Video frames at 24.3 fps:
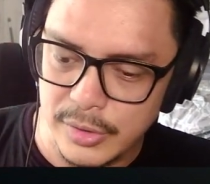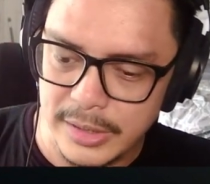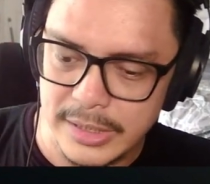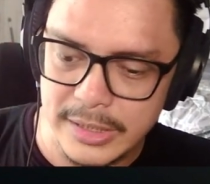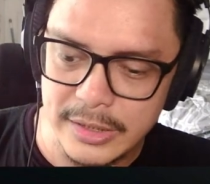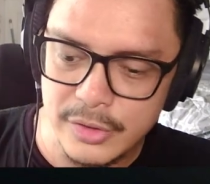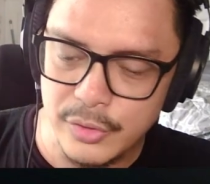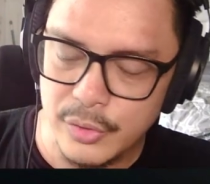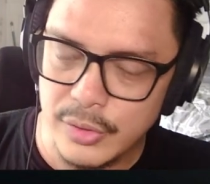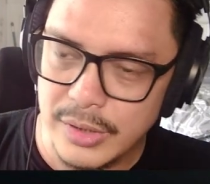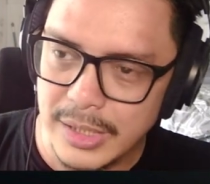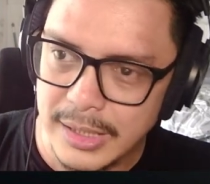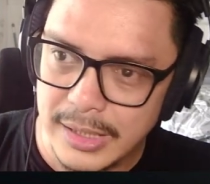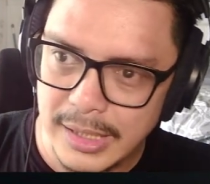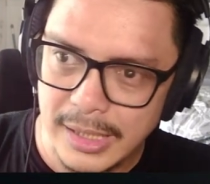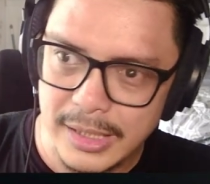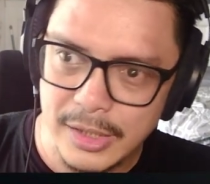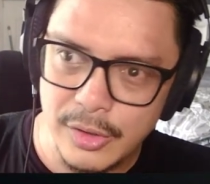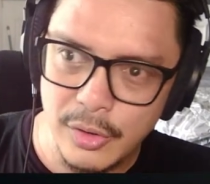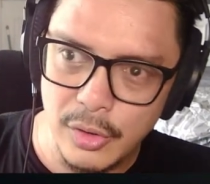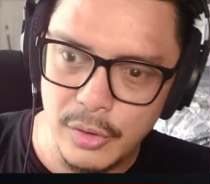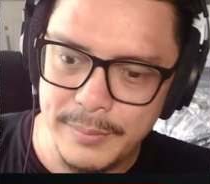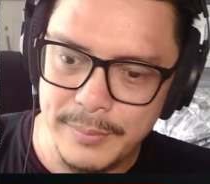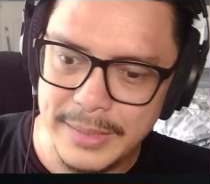sound engineer tuh
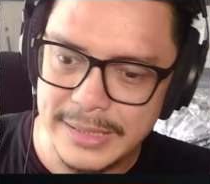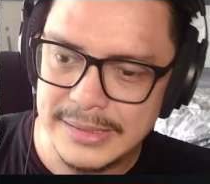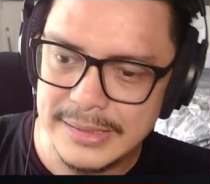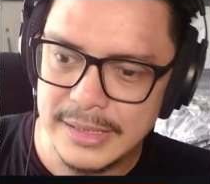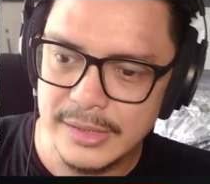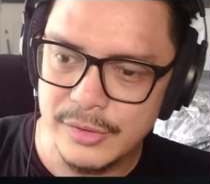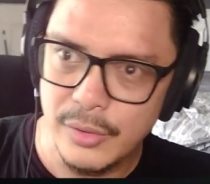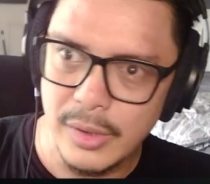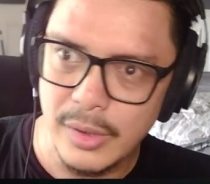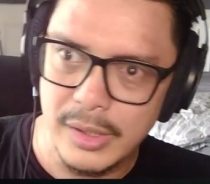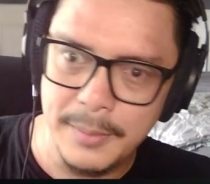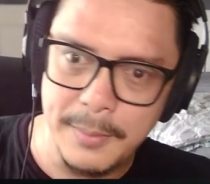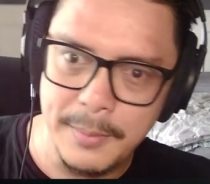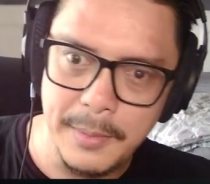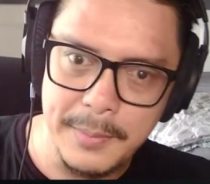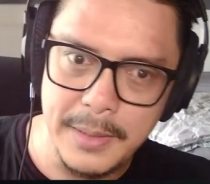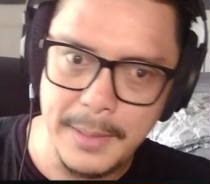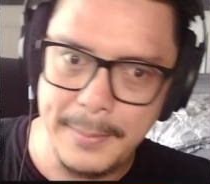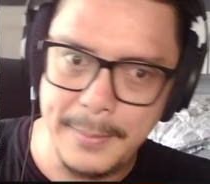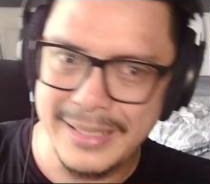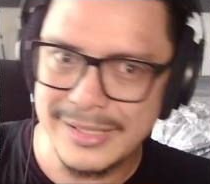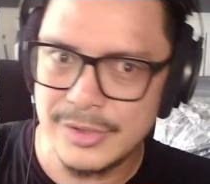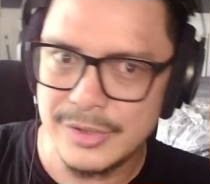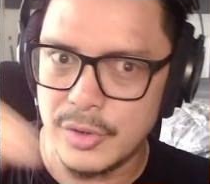kadang-kadang kalau mixing tuh ada
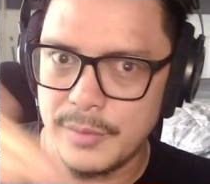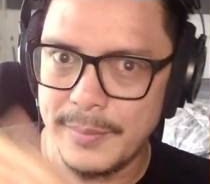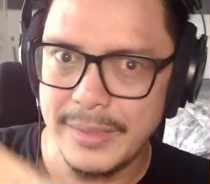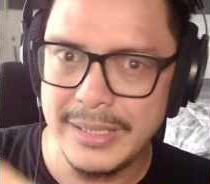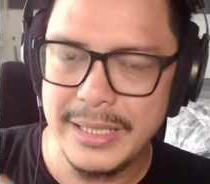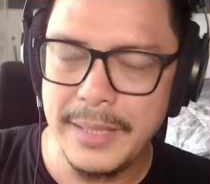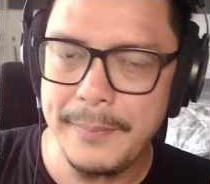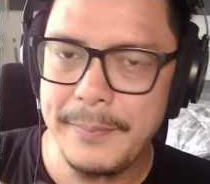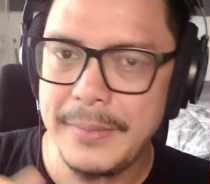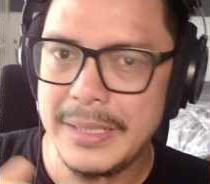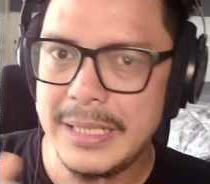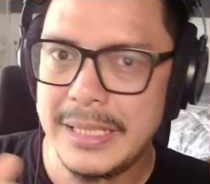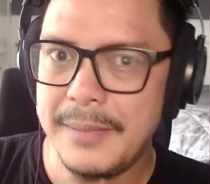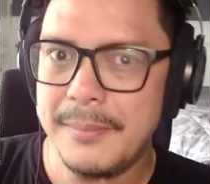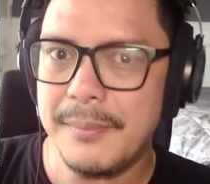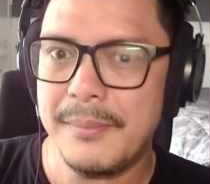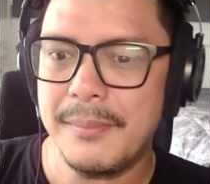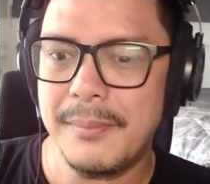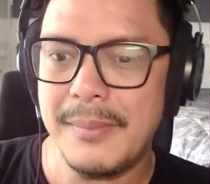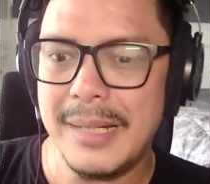beberapa instrumen dia pilih